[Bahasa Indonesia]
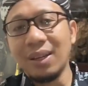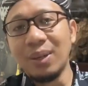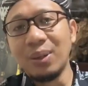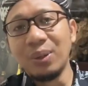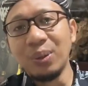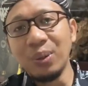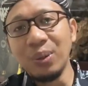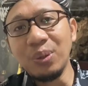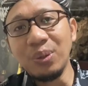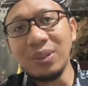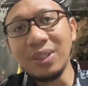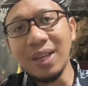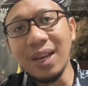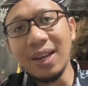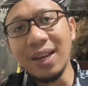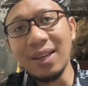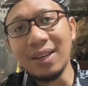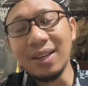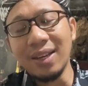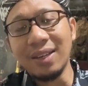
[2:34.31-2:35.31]
dulu
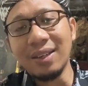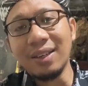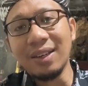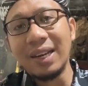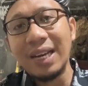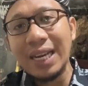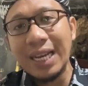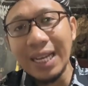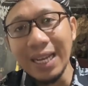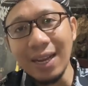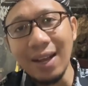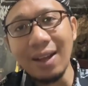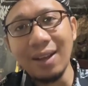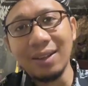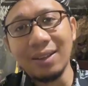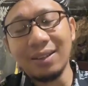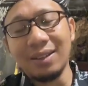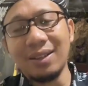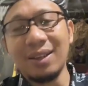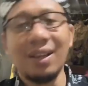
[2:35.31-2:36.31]
jalanan
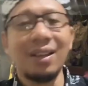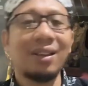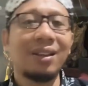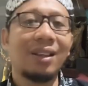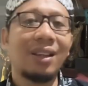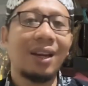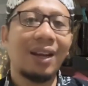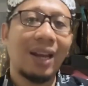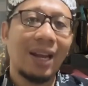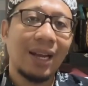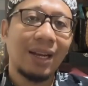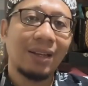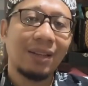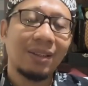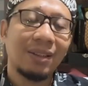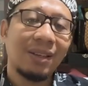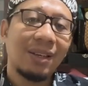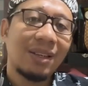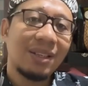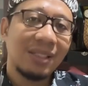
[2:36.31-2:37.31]
lengang dan tenang
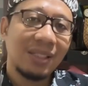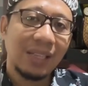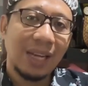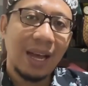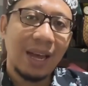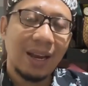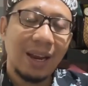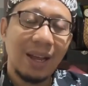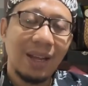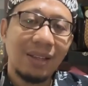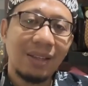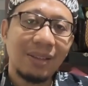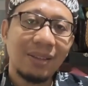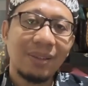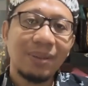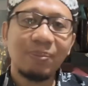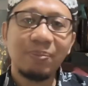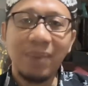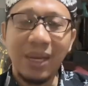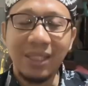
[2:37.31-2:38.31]
sekarang
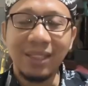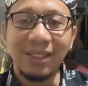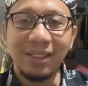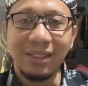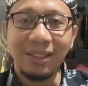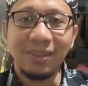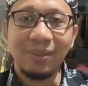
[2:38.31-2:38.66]
macet